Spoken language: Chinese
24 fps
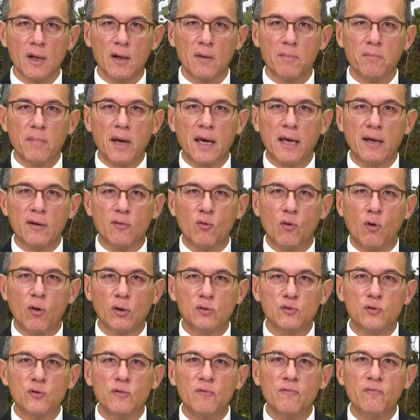美国
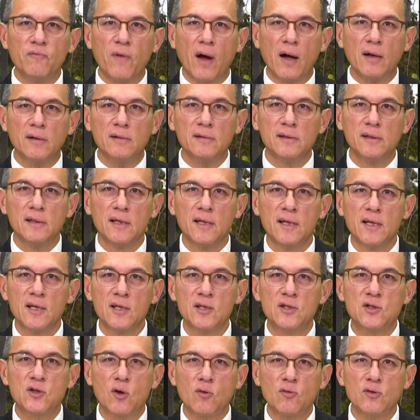军方
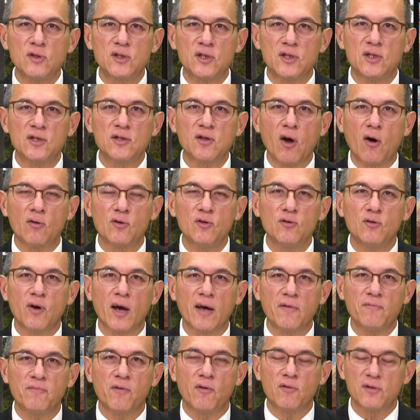收集到
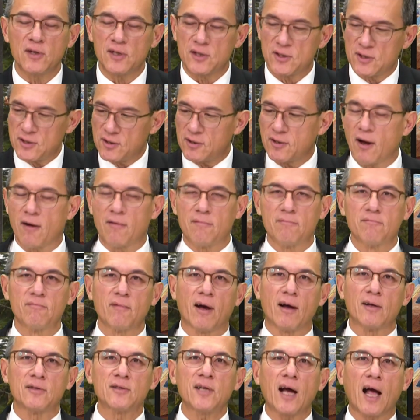UFO 的资料
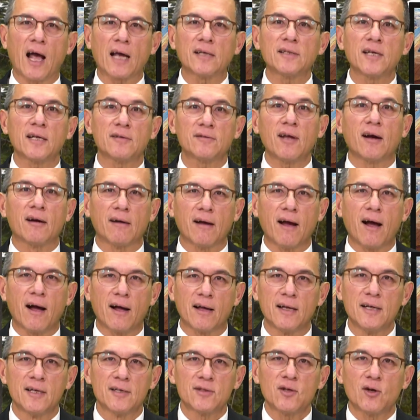啊，这还在等啊，
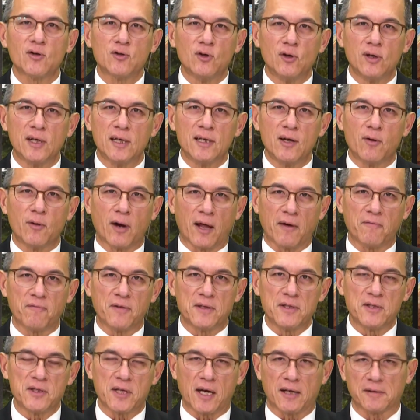到时候跟各位来
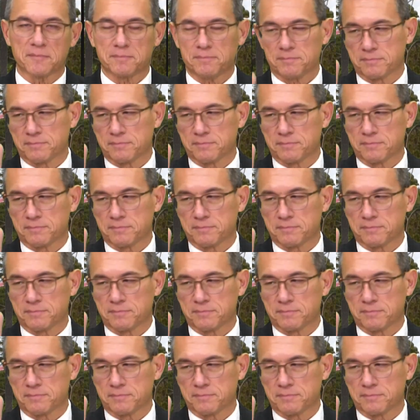分享。